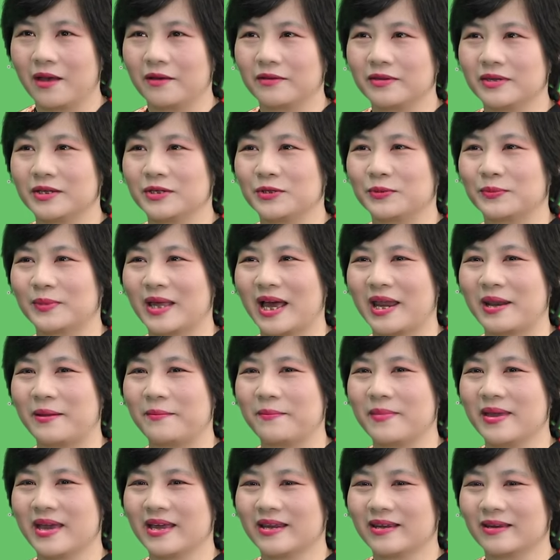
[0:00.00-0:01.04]
như chúng ta đã
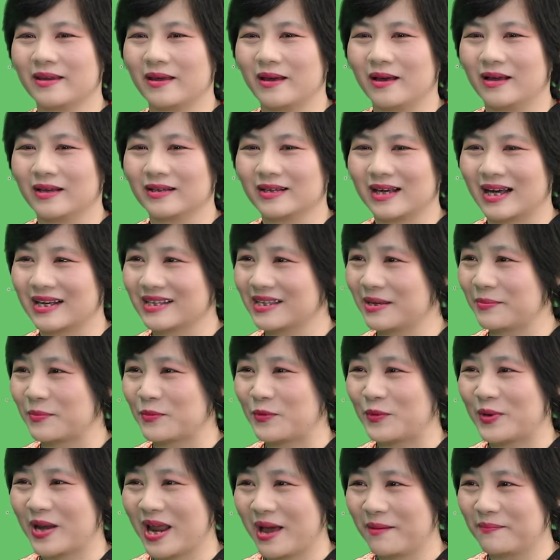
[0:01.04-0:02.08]
biết à, các dịp
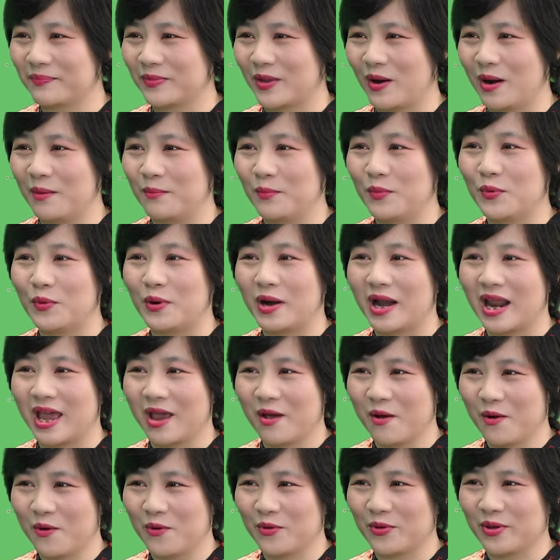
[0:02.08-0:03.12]
cuối năm đó là mùa lễ
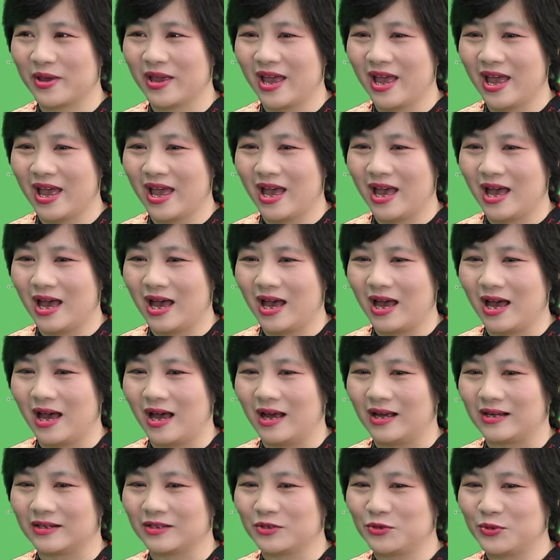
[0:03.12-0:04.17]
hội
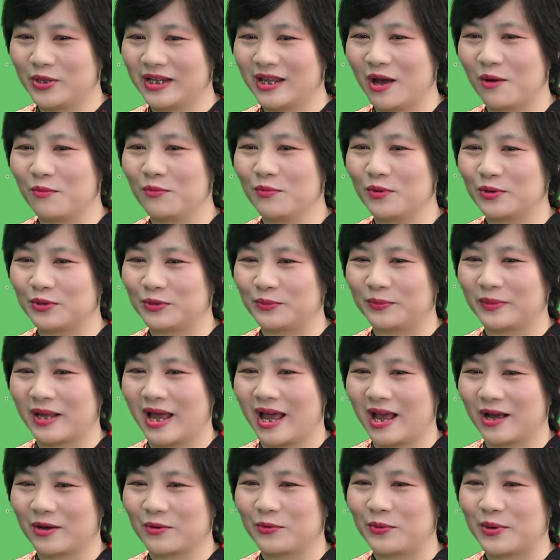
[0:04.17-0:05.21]
à, truyền thống của chúng
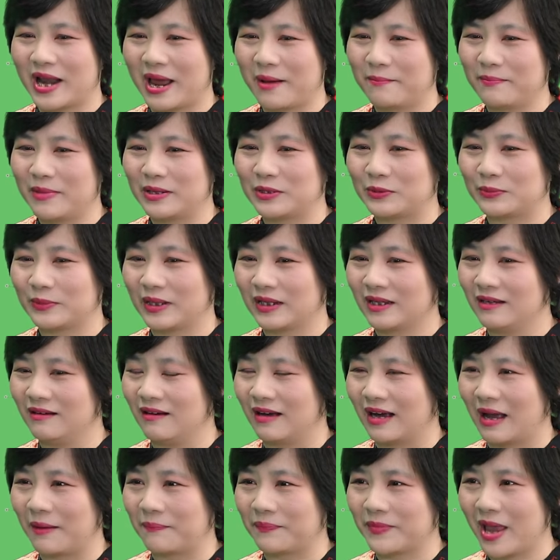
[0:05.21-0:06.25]
ta cuối năm là chúng ta
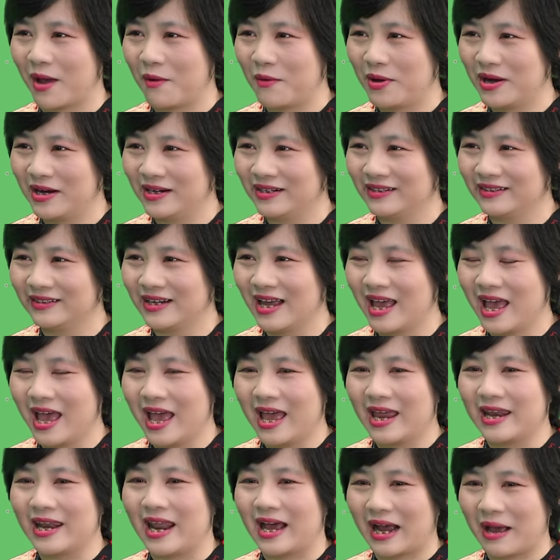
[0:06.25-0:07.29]
thường gặp nhau hơn ừ.
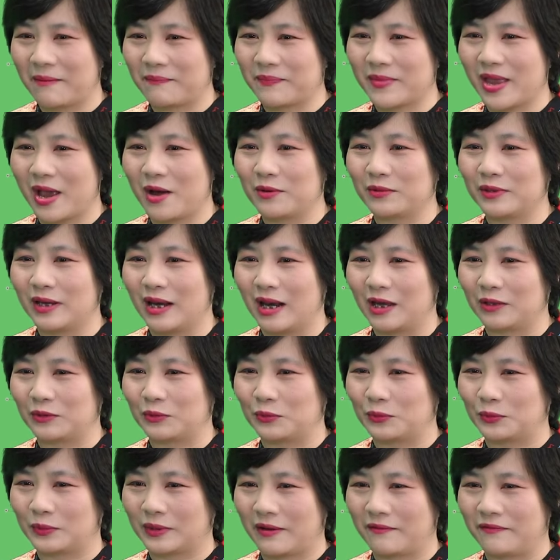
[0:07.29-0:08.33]
đã gặp nhau thì là
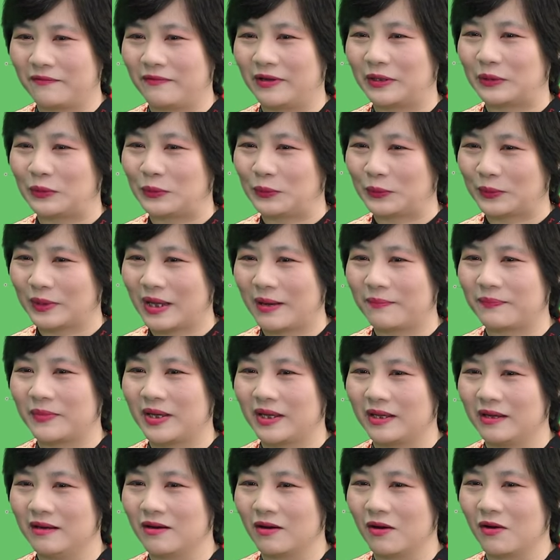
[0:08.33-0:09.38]
tụ tập và tụ tập thì
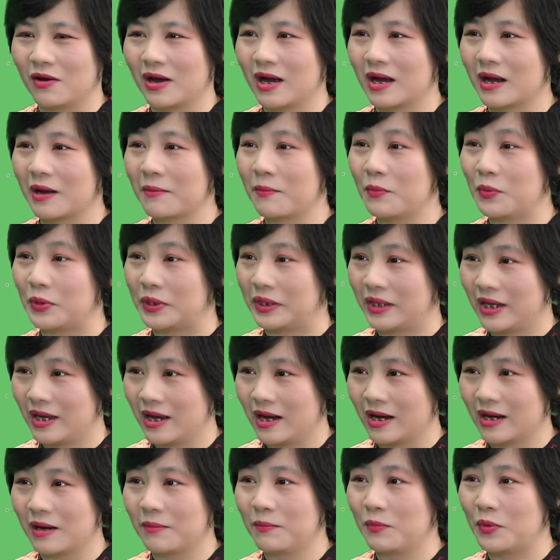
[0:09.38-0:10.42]
thường có các cái buổi
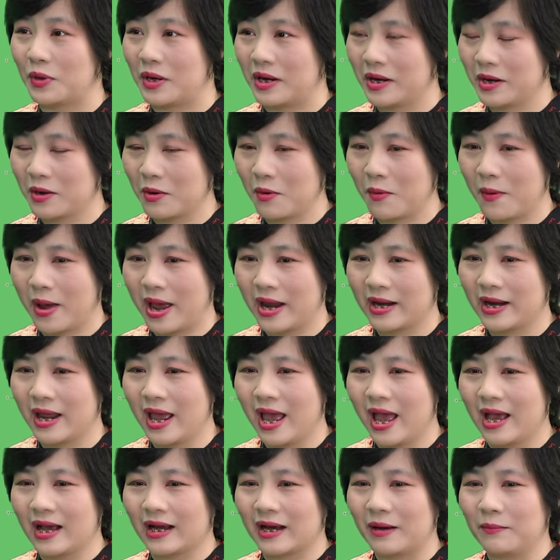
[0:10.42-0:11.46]
tiệc các buổi liên hoan
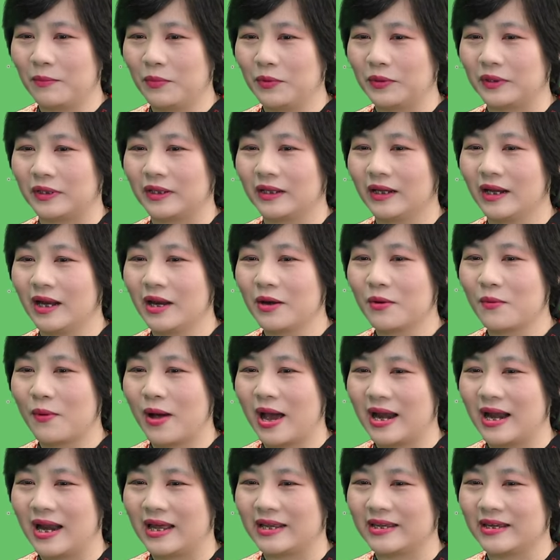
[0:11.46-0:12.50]
các buổi liên
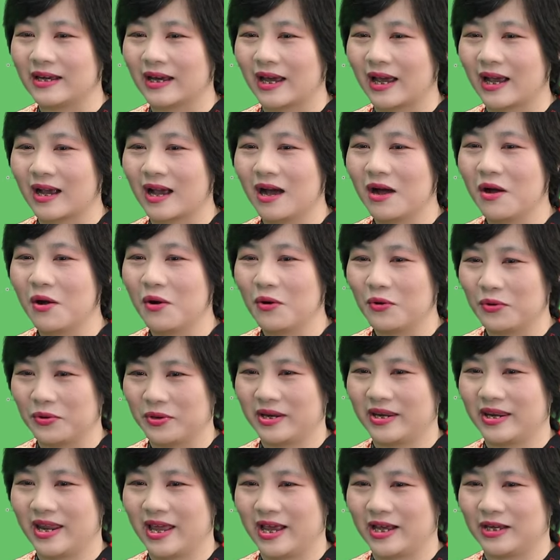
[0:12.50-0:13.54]
hoan là những cái cơ hội
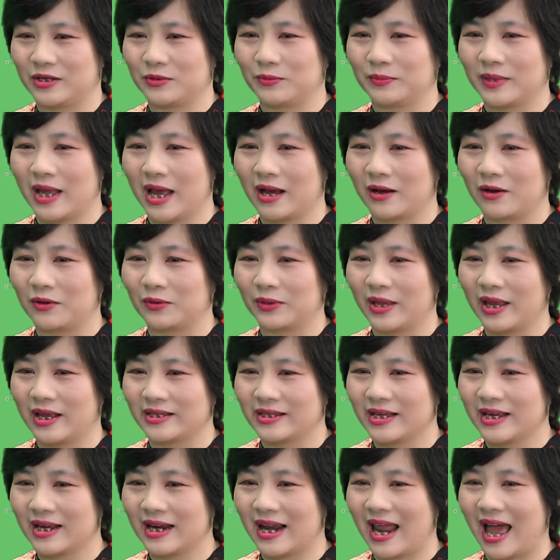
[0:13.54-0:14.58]
để chúng ta có thể
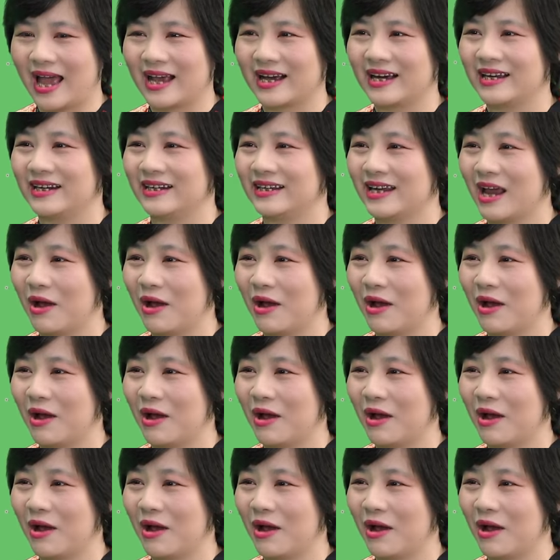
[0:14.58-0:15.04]
xích lại gần